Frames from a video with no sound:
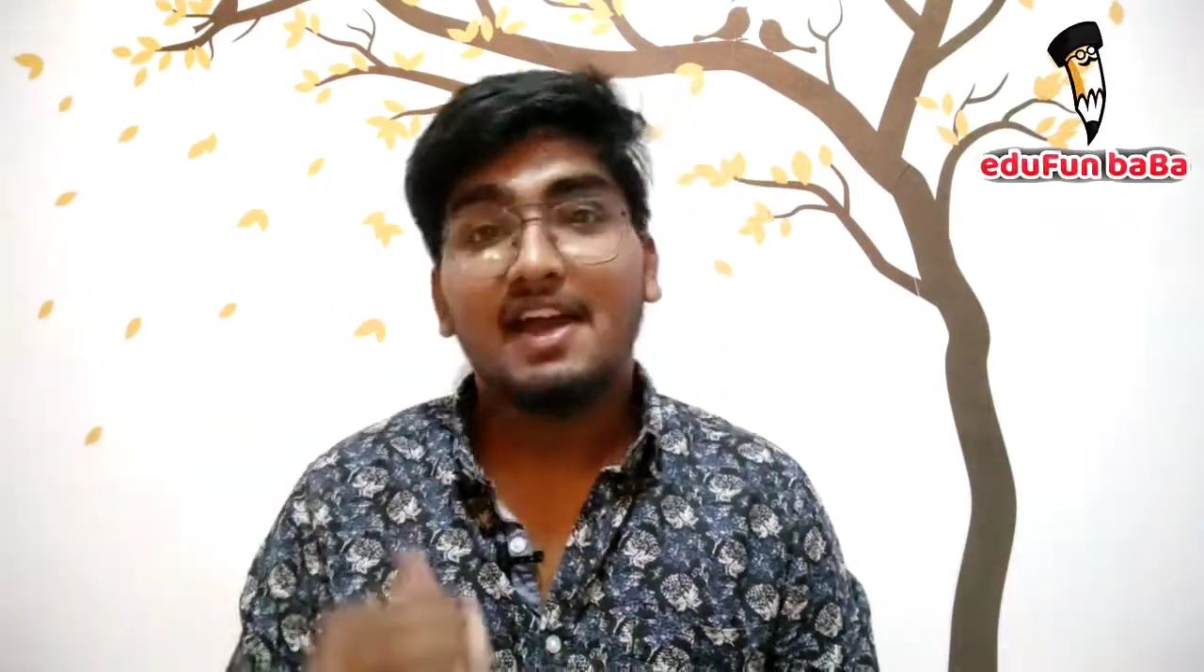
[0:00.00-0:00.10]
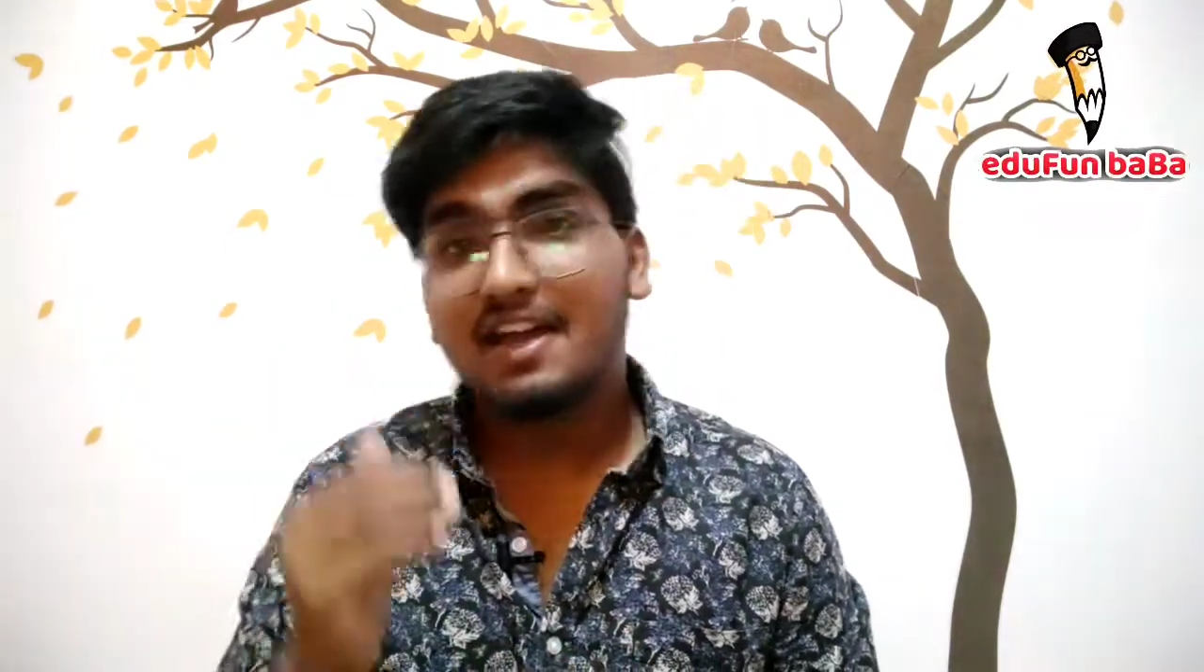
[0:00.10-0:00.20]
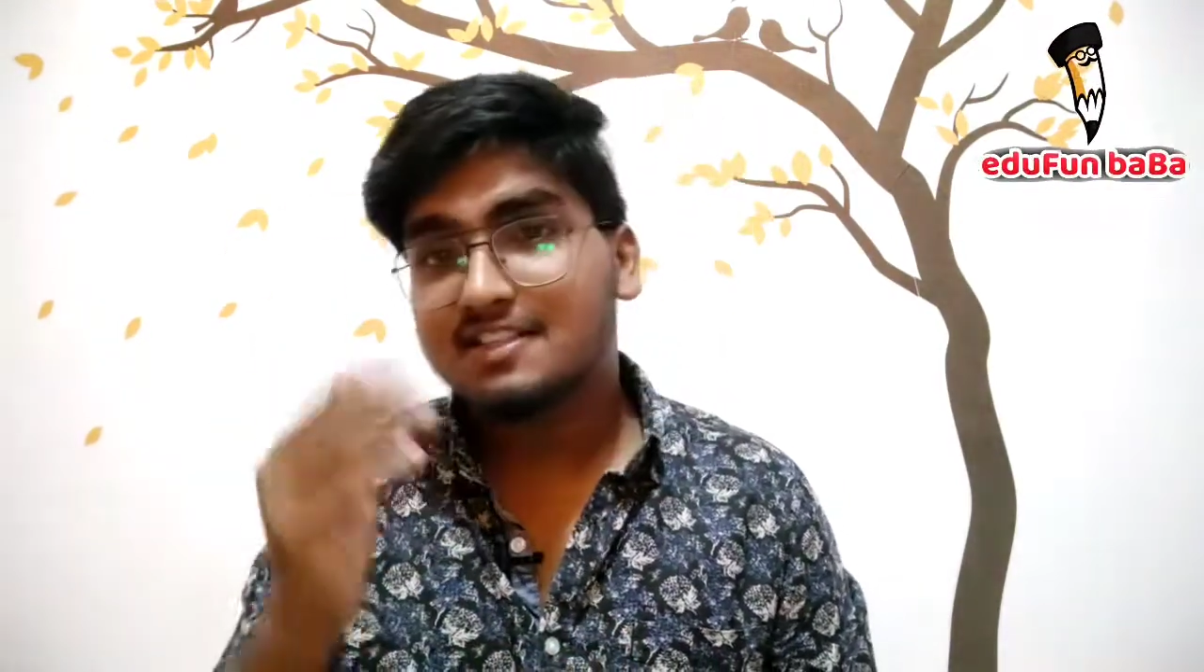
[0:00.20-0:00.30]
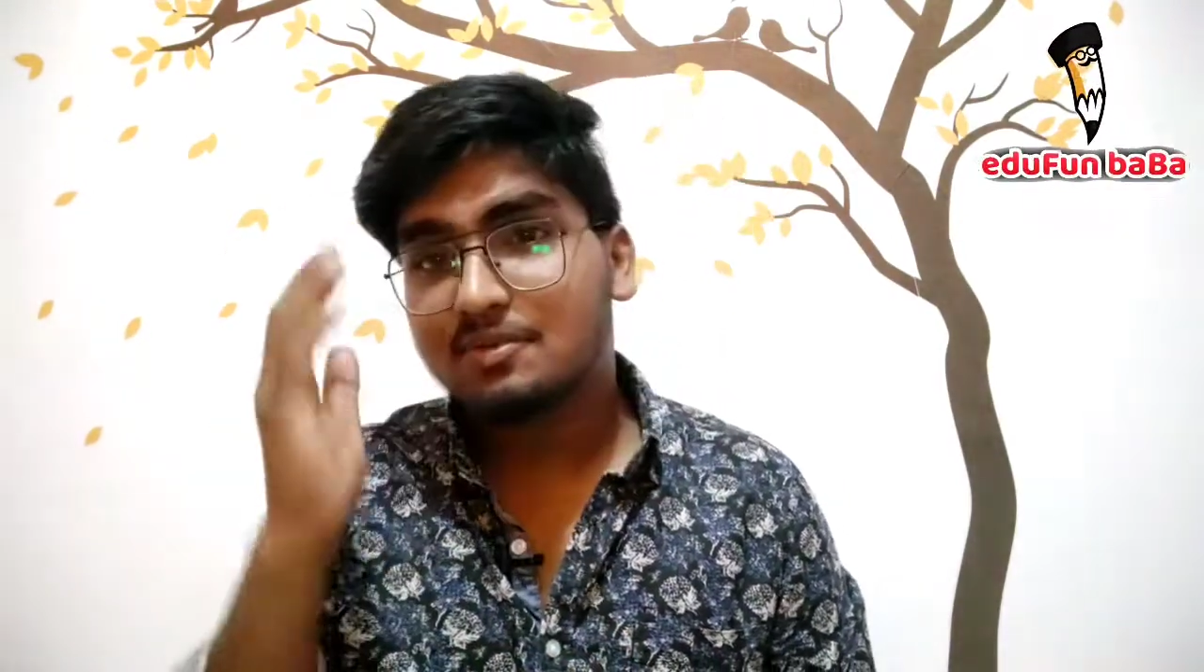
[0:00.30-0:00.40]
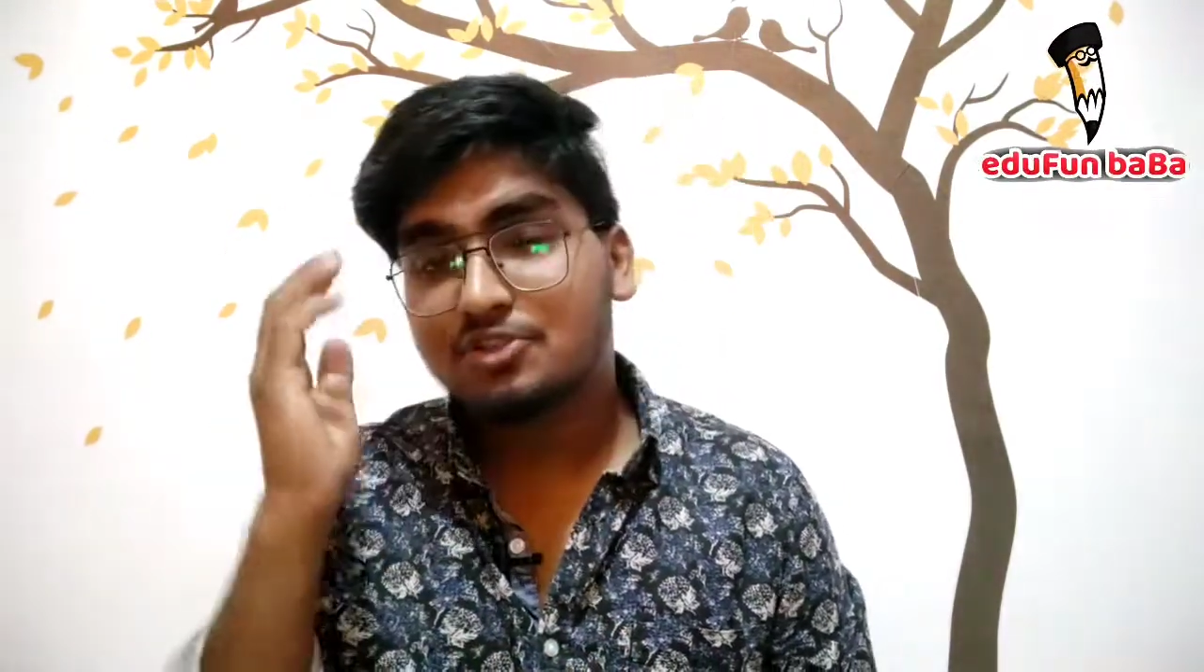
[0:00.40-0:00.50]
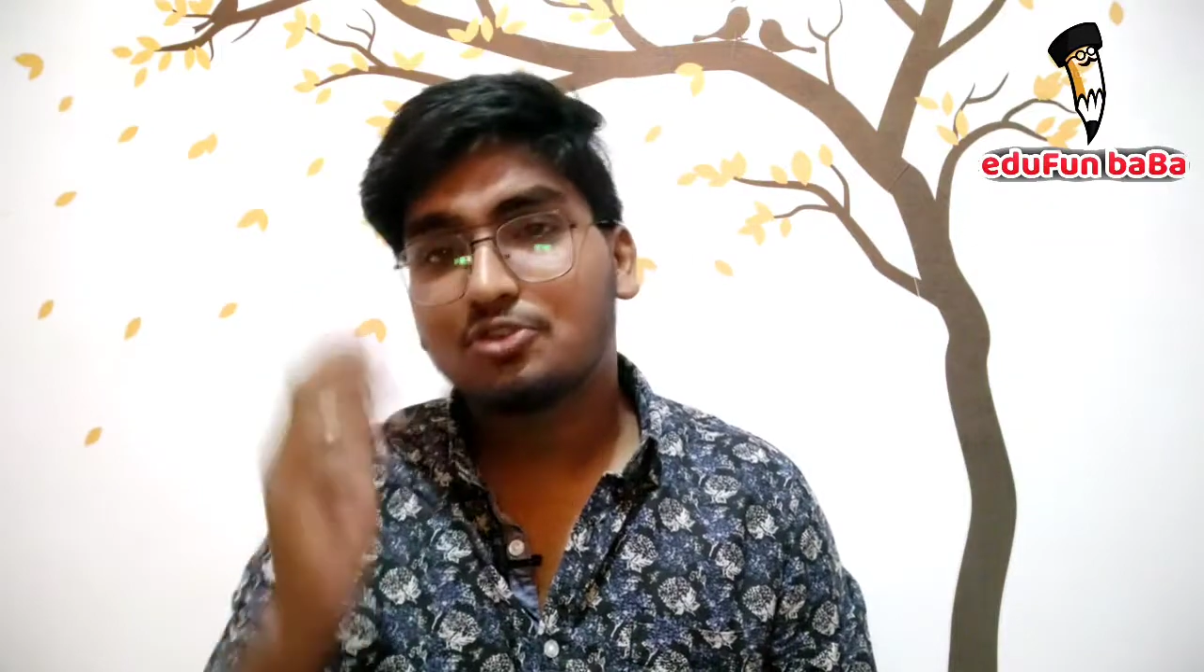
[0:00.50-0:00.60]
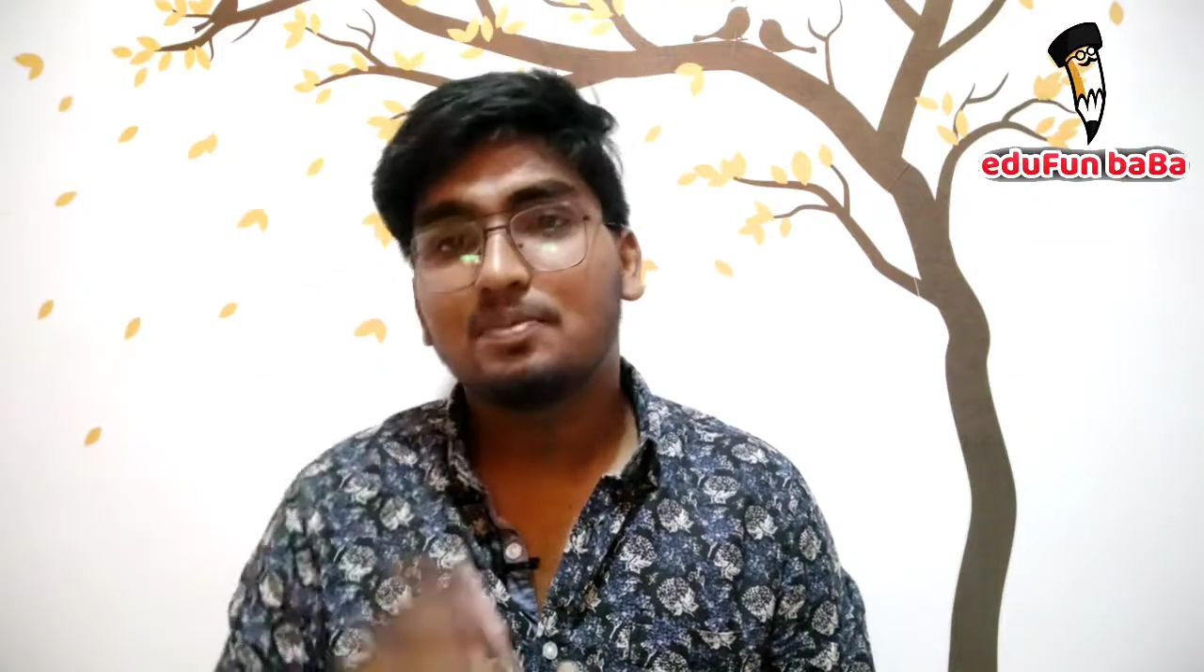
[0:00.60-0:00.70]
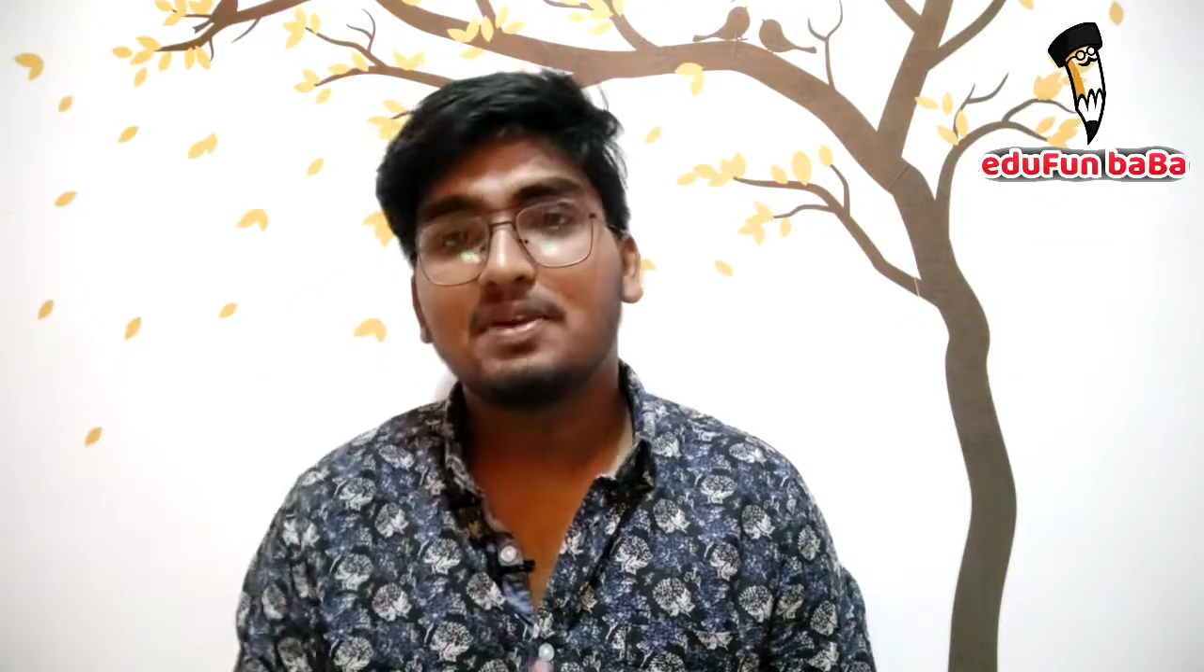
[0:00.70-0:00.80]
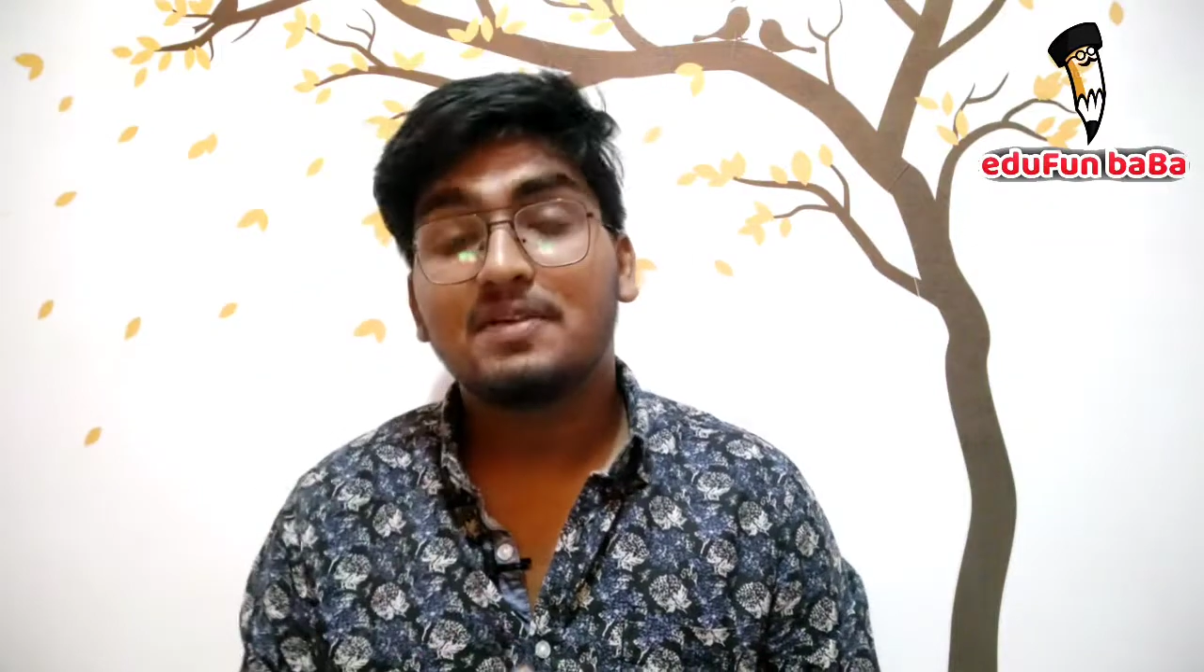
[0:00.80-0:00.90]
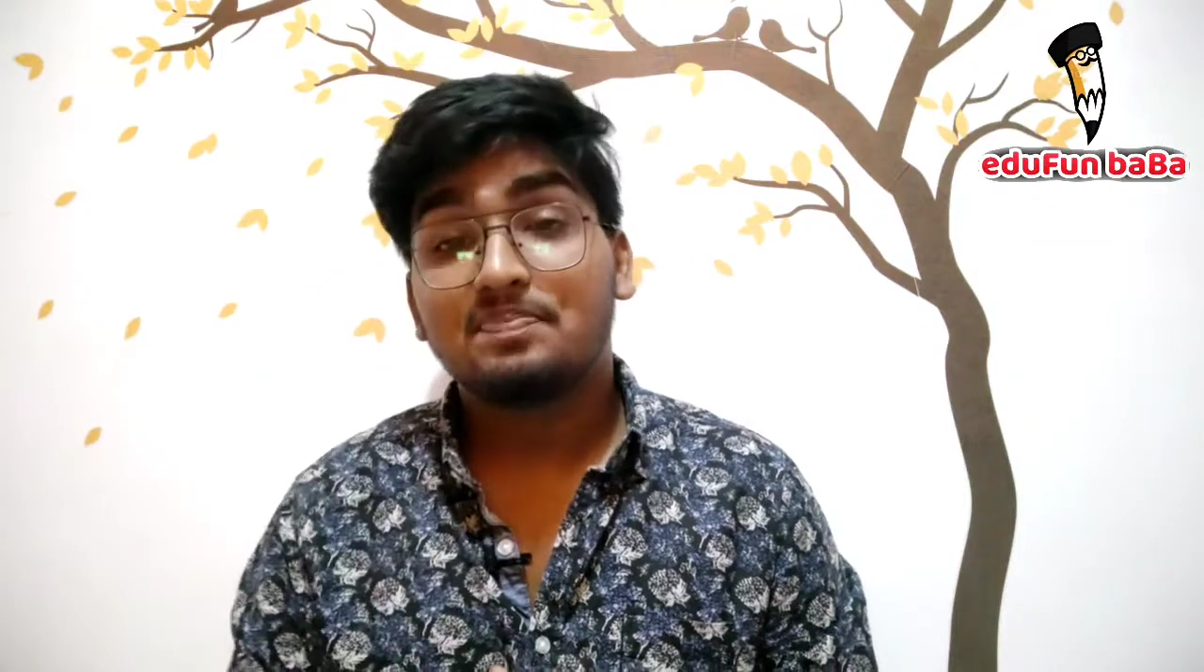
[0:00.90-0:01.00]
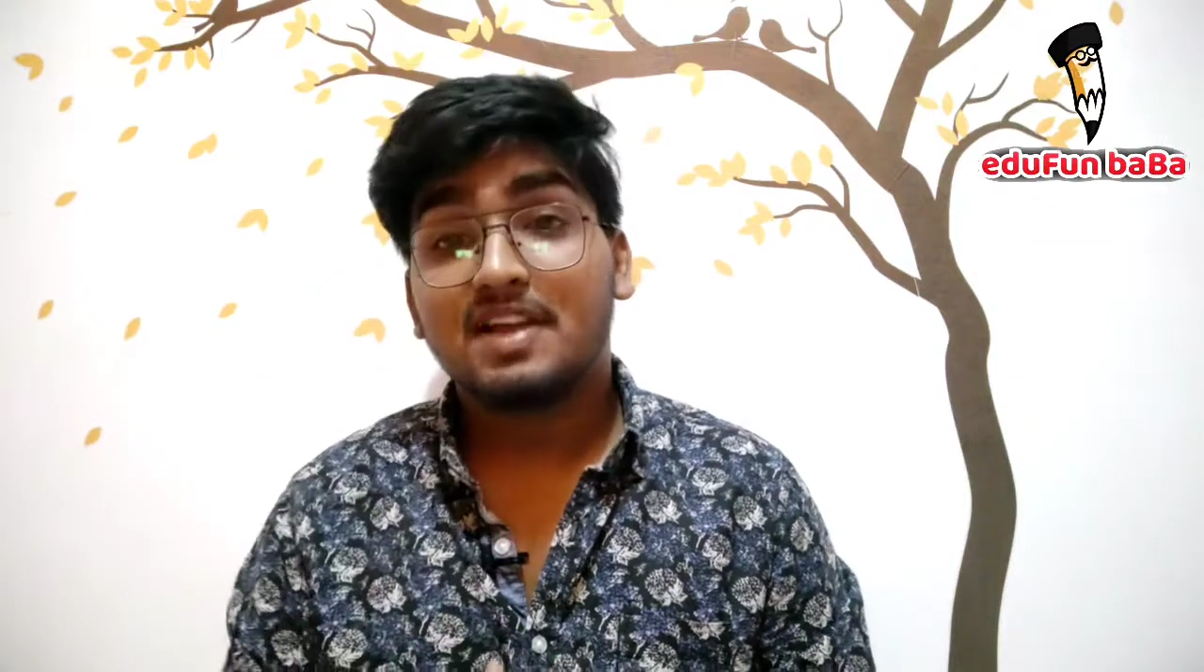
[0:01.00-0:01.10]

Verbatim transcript: ऐसे विषयों पे